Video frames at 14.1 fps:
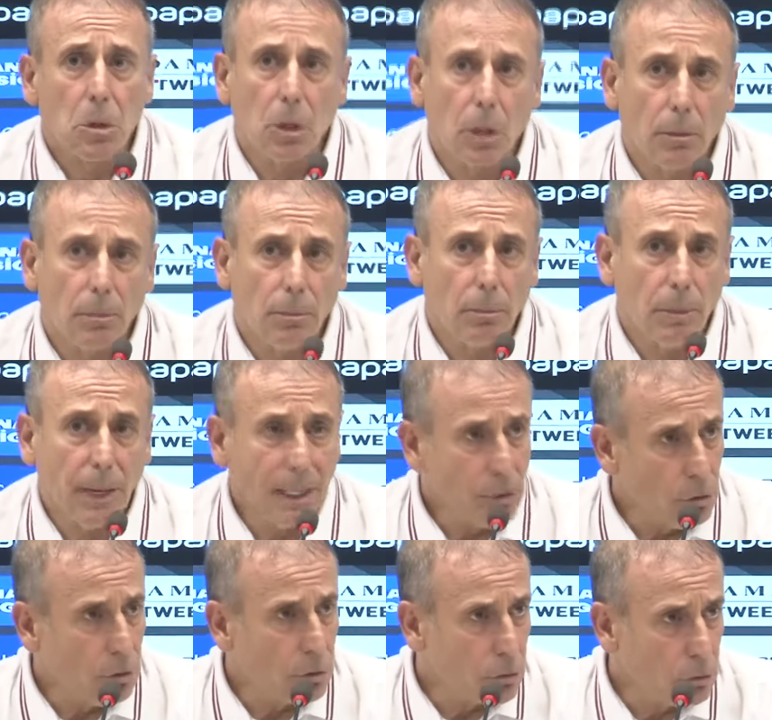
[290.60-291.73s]
Ee, ben
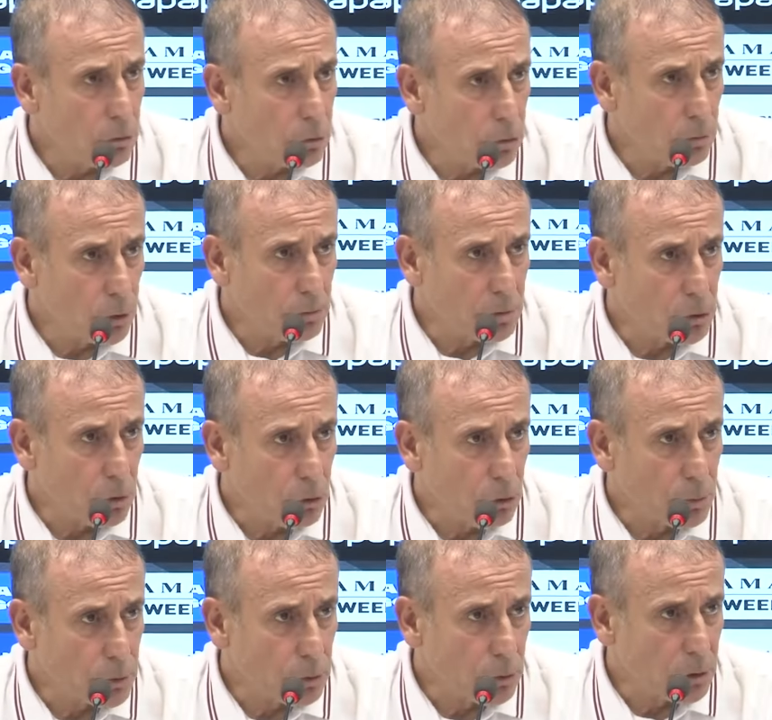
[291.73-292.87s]
öyle olduğunu düşünmüyorum. Biz öyle
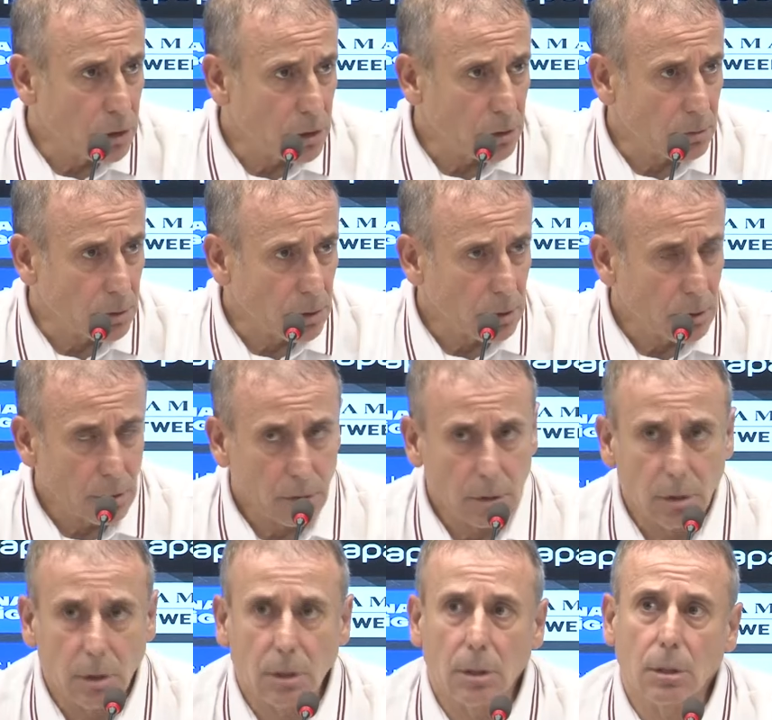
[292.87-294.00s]
opsiyon çalışmadık.
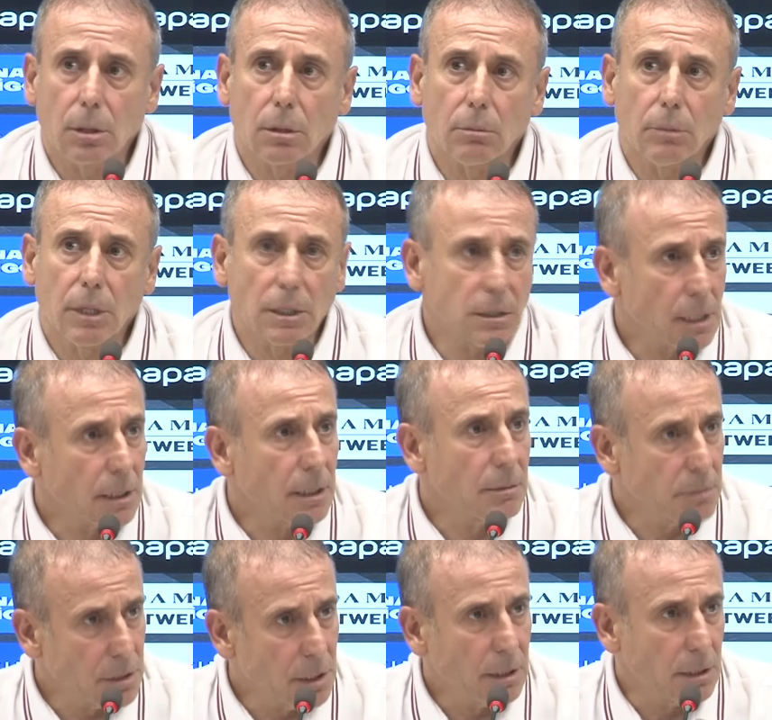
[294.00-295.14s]
Ee, Mendy zaten
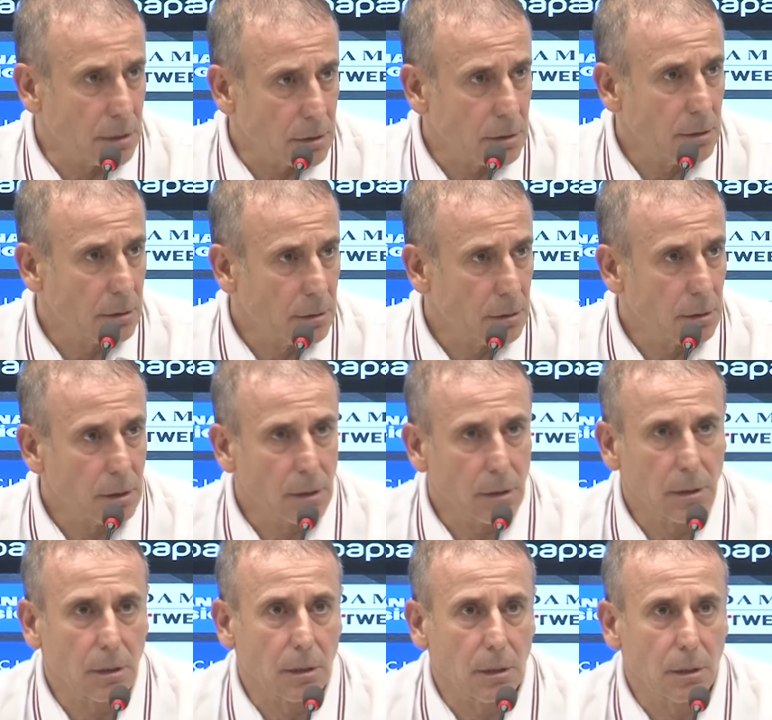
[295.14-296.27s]
8.
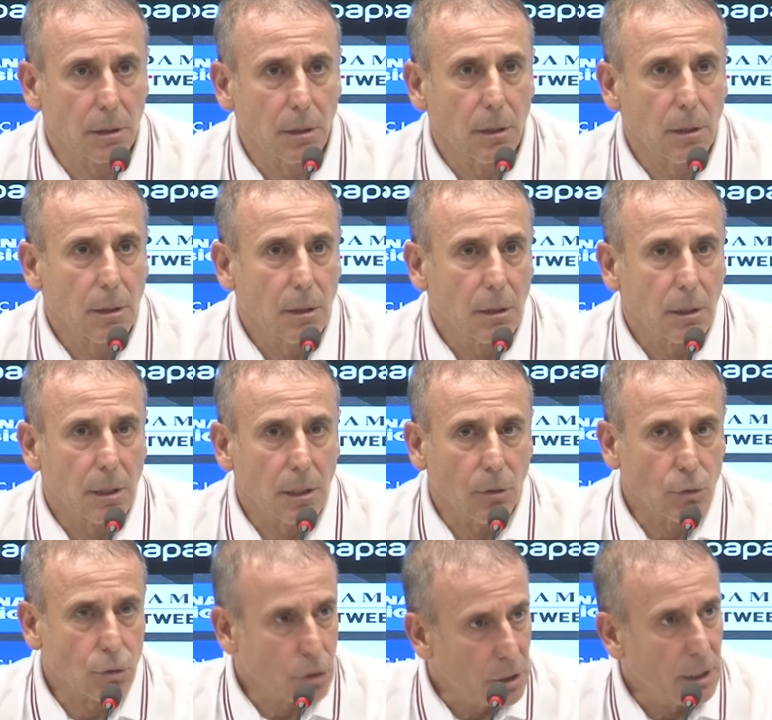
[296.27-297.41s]
Ee, e,
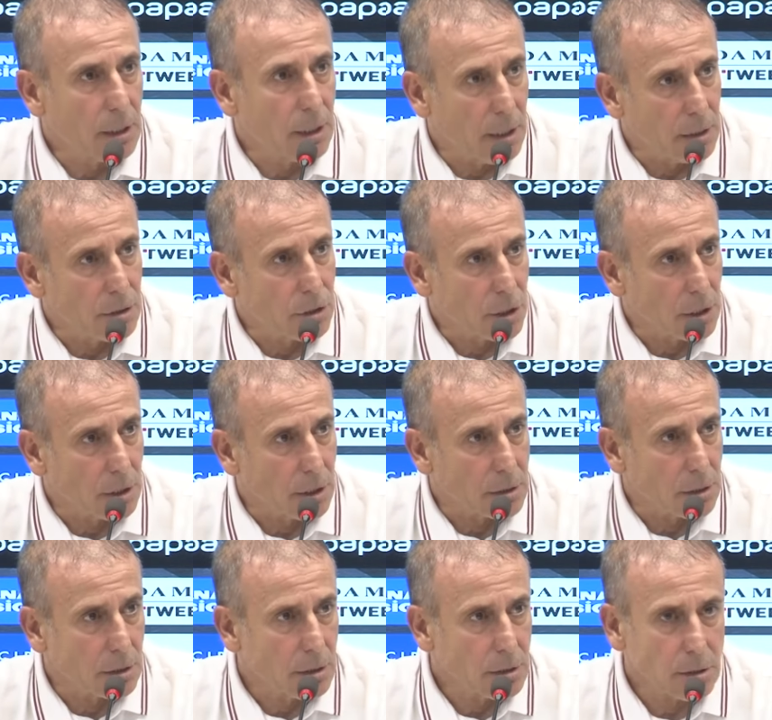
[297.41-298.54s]
Ozi de aynı şekilde
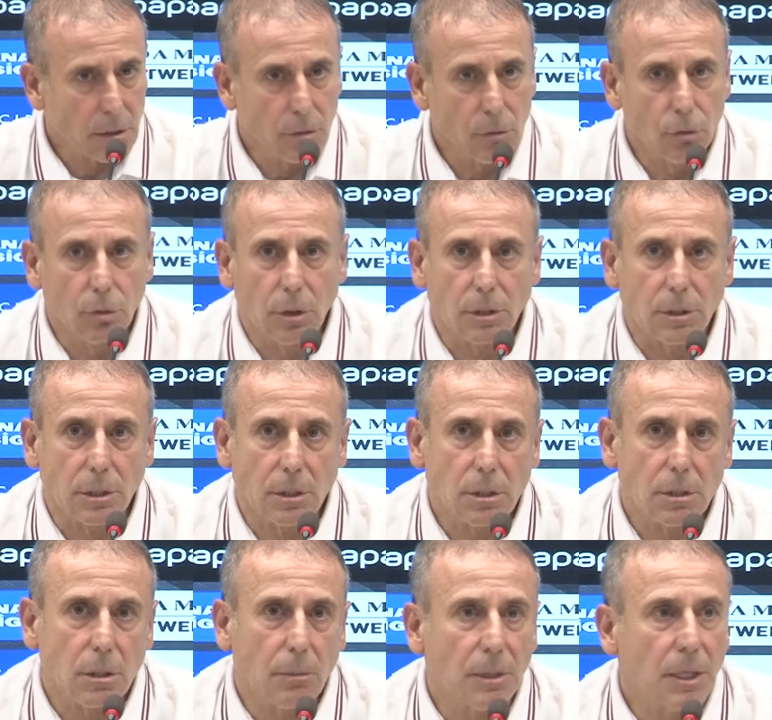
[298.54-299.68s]
8. Lün de
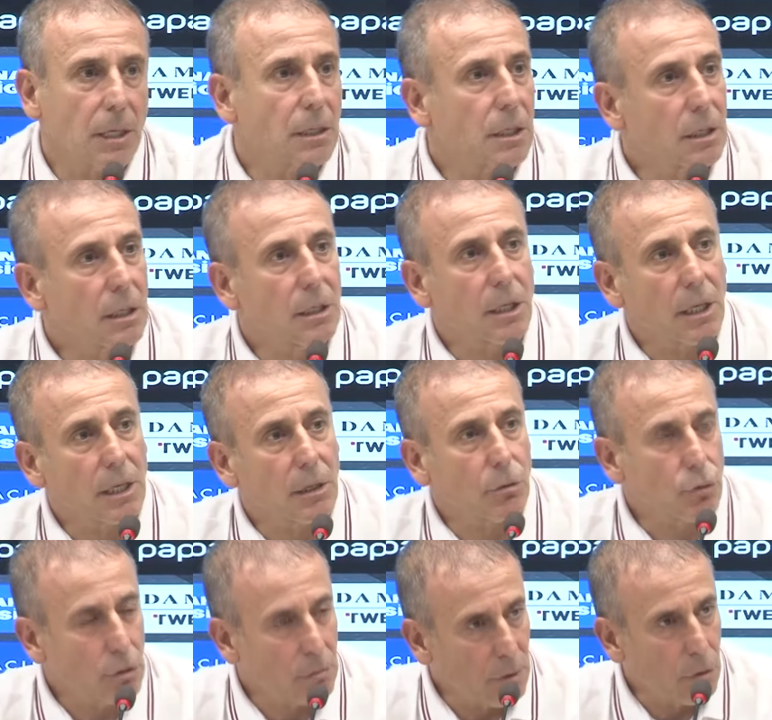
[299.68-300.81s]
8. E, bir de iki, iki kenar
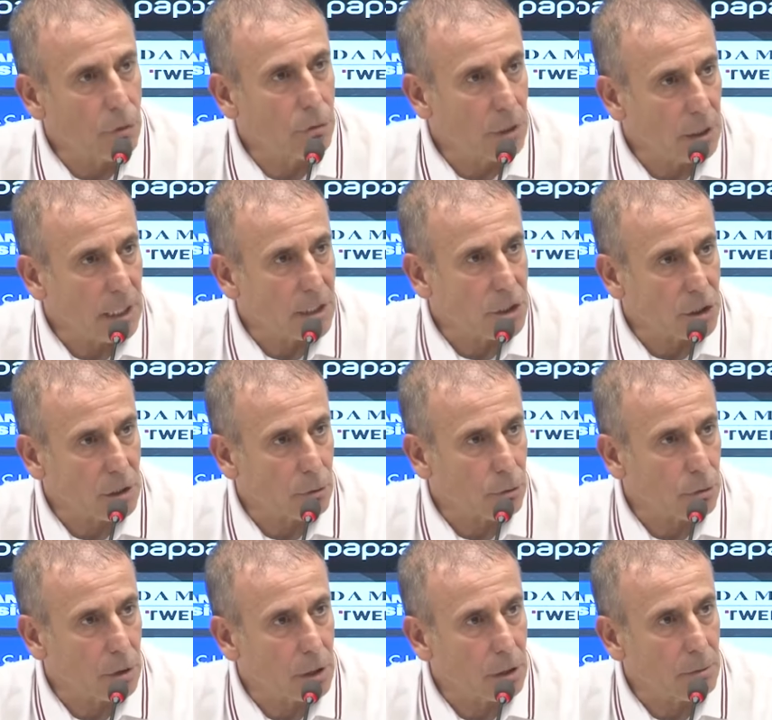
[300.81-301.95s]
oyuncum ve önde geçişte
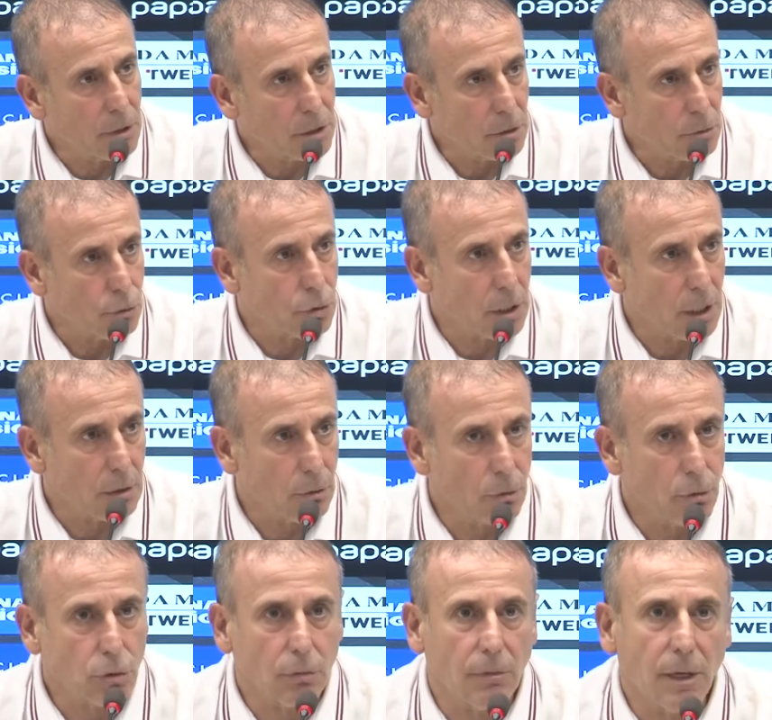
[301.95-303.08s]
kullanabileceğin 3 tane
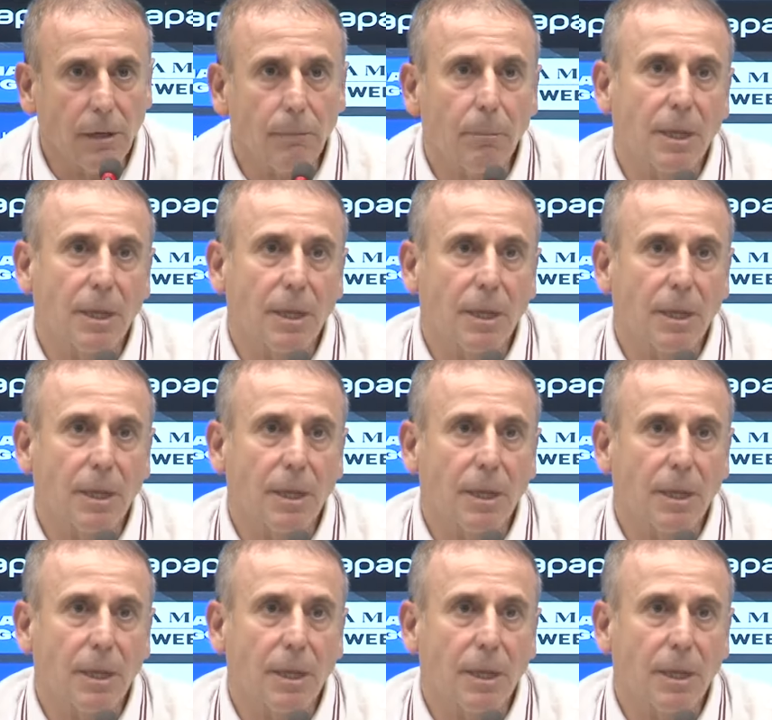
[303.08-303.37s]
oyuncum var.